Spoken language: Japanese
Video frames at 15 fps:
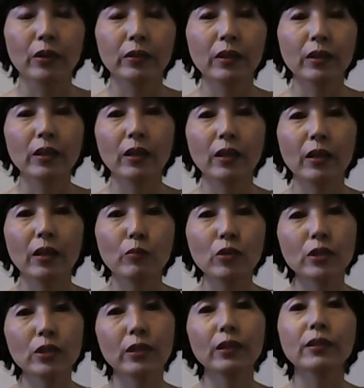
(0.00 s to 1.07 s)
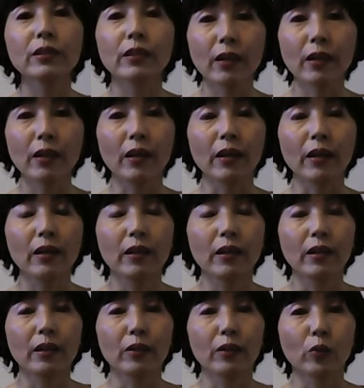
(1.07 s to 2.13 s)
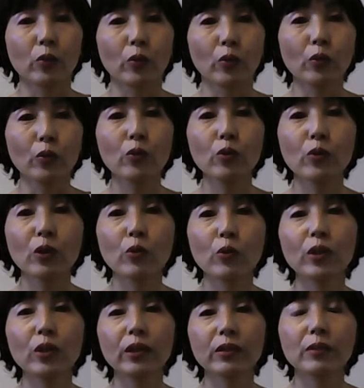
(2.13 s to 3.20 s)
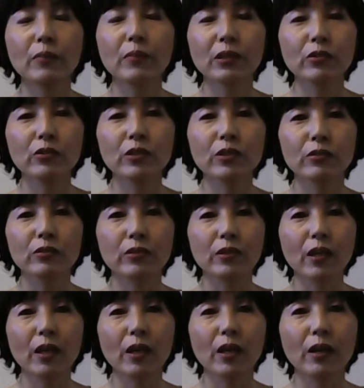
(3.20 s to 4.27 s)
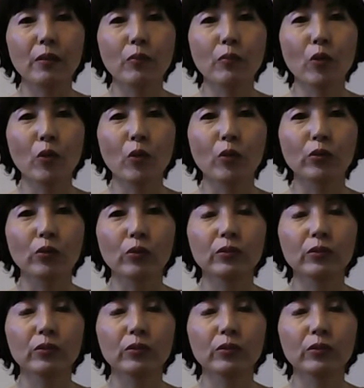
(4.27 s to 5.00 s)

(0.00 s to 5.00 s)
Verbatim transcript: だからもしあなたがあの老後はこうやって貧しくても